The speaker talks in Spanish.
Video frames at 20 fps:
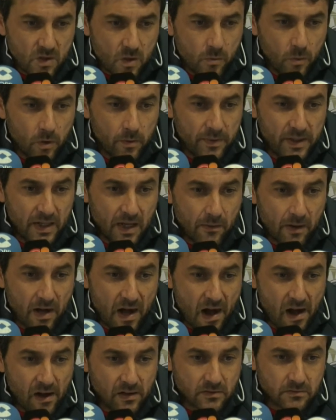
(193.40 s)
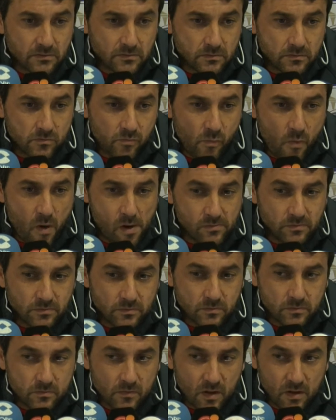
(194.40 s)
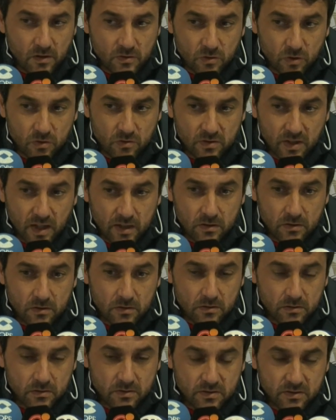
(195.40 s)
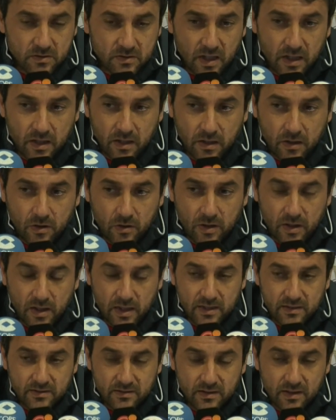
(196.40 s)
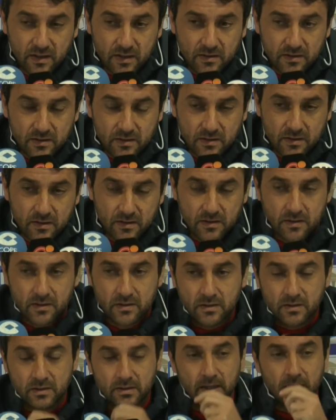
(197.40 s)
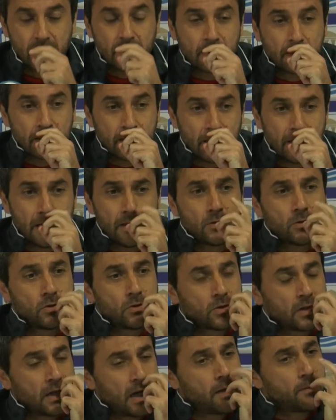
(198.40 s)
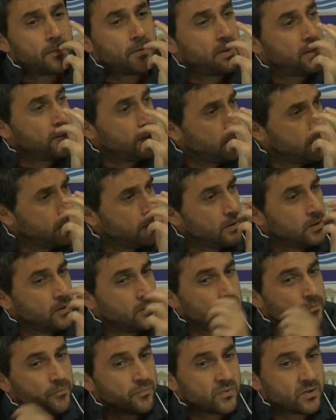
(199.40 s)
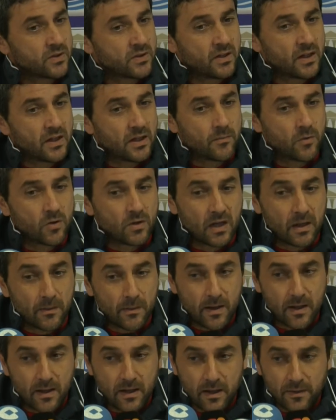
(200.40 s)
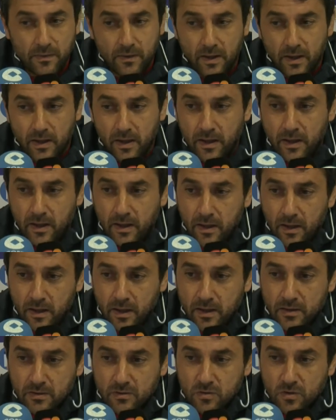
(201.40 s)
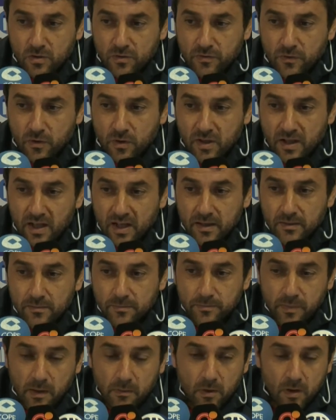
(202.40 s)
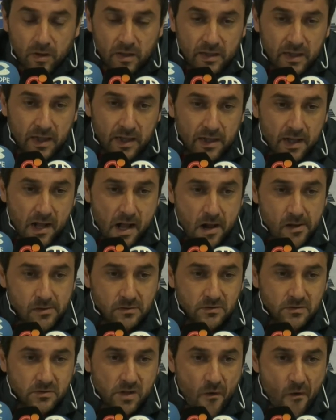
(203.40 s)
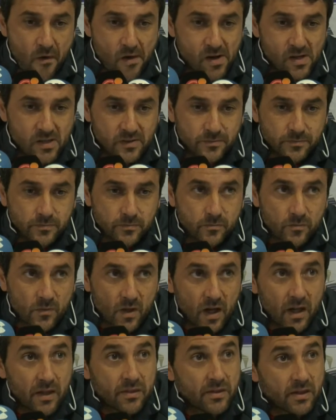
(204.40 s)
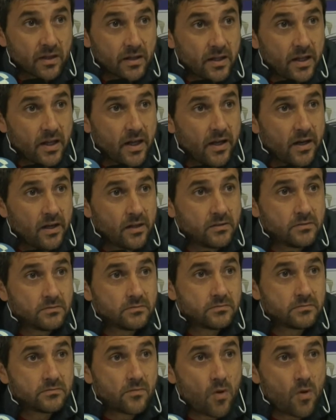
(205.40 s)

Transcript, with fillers: Pues mira, baja mm, son tantos Sergio Iglesias, que, que ha recaído, Gaby, tenemos la baja de Héctor, Forján, Pablo Aguilera, Ezequiel.